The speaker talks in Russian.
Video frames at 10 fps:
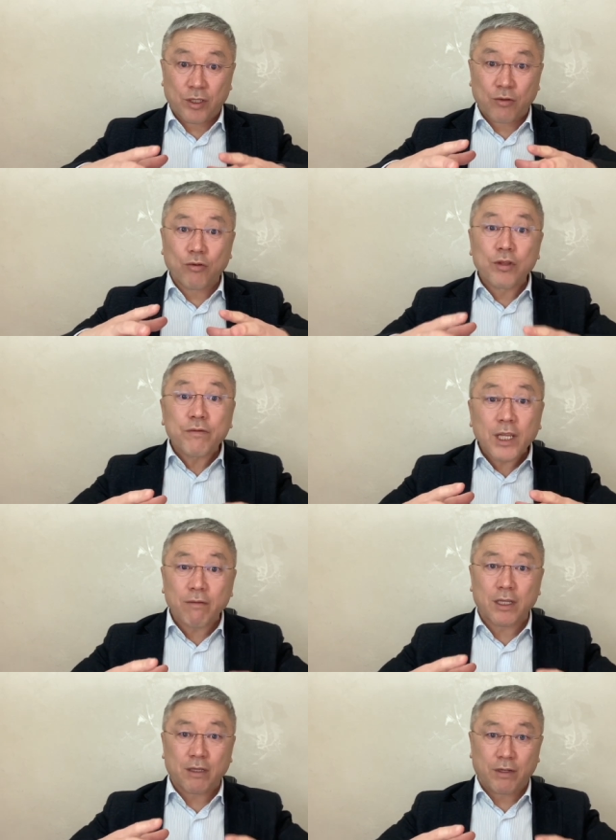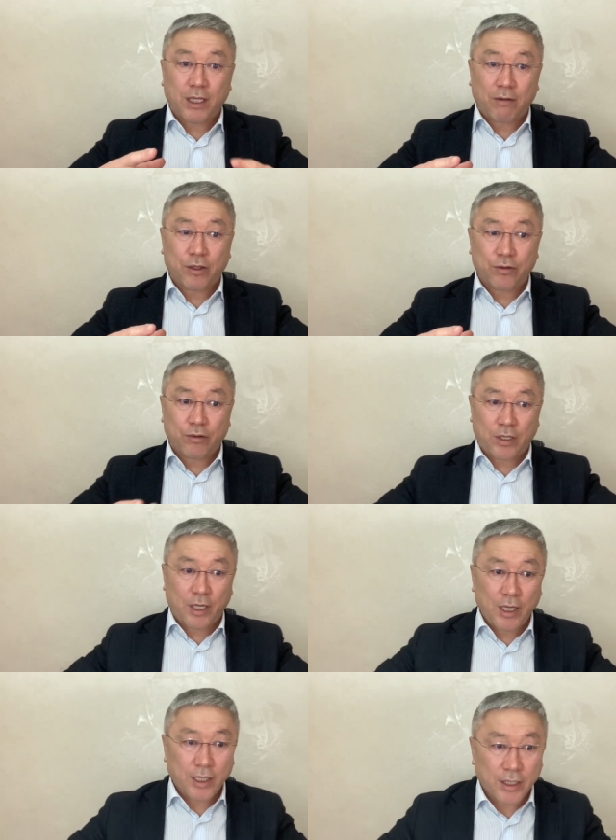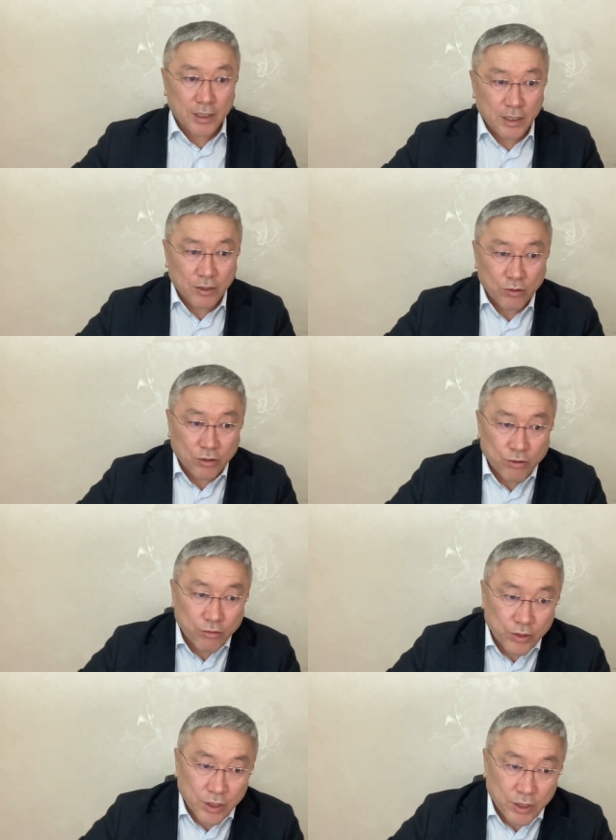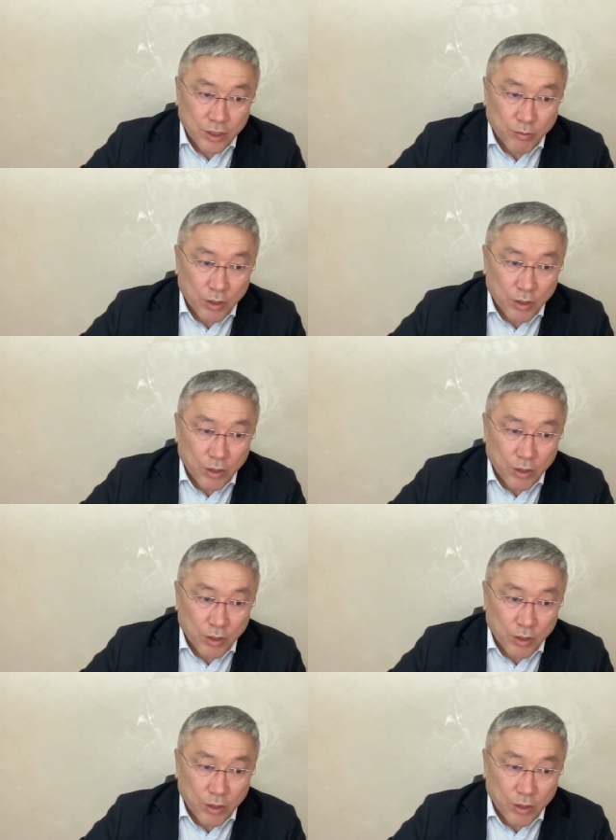Это он виноват в этой авантюре. Если что-то случится с